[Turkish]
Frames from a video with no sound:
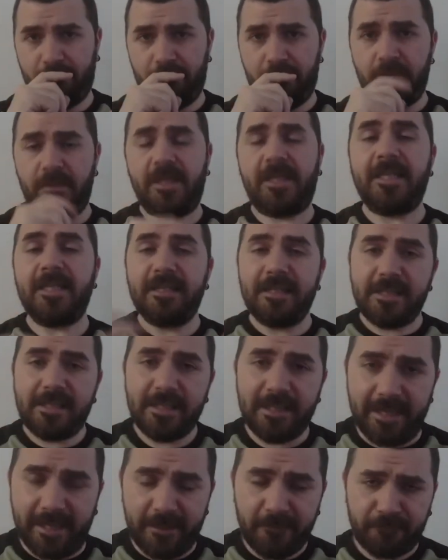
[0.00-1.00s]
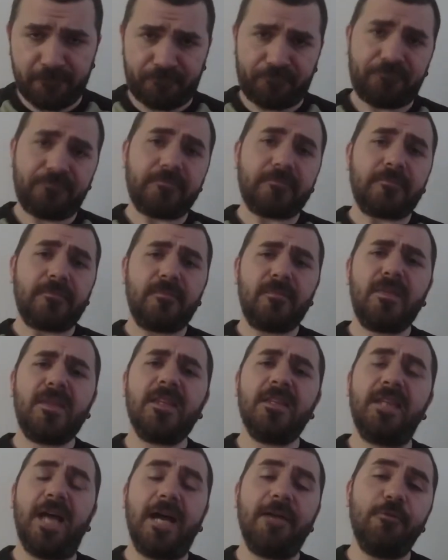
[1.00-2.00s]
İkincisi de
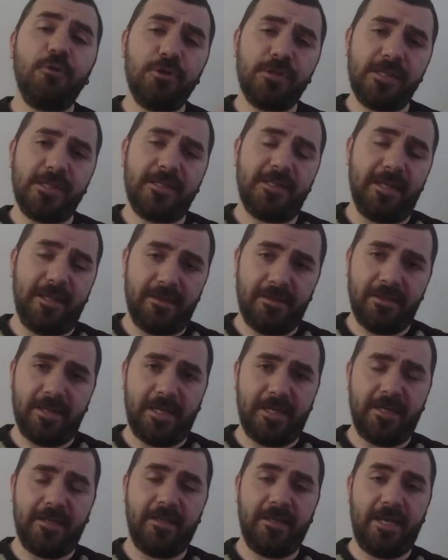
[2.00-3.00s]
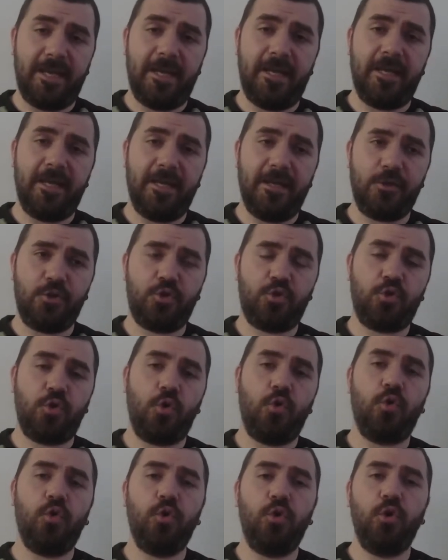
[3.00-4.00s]
diversity hani e,
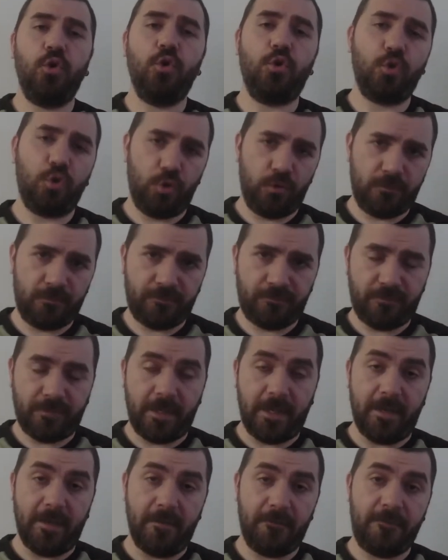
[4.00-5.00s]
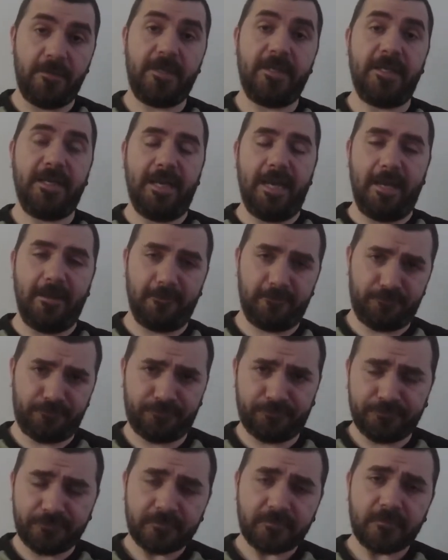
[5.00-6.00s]
çoğulluk e, fikriyle
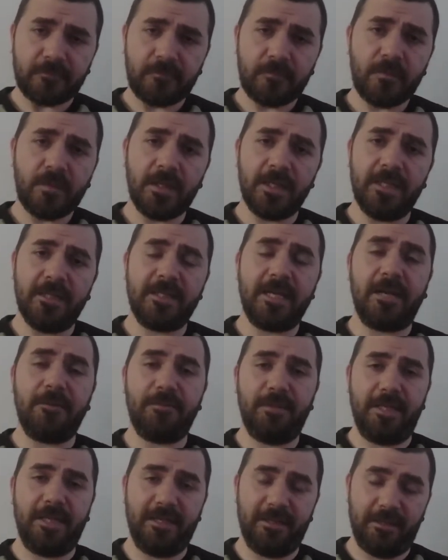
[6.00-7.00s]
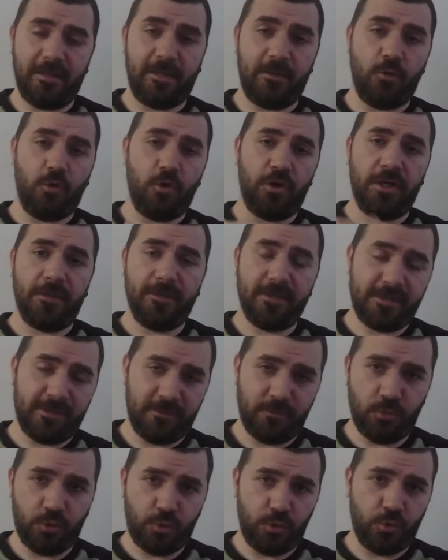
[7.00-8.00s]
interplay'ini hani
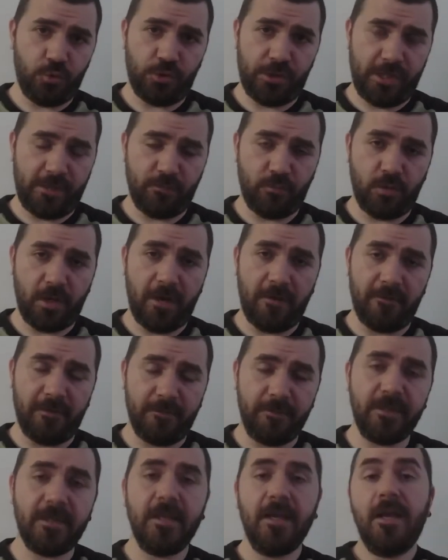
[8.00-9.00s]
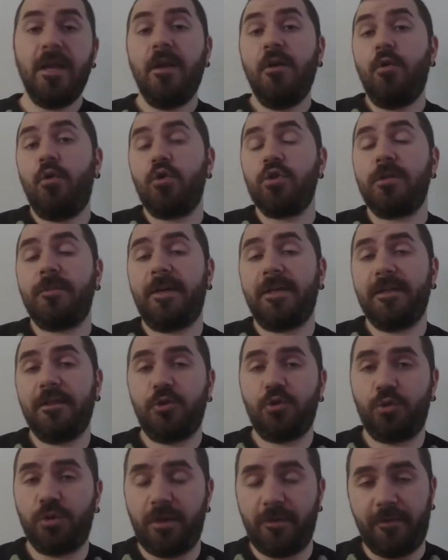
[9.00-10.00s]
oynamasını düşünürsek bu kavramın o zaman da
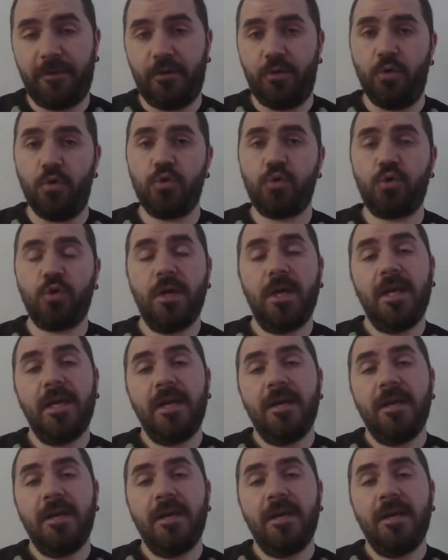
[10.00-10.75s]
şuna varıyoruz.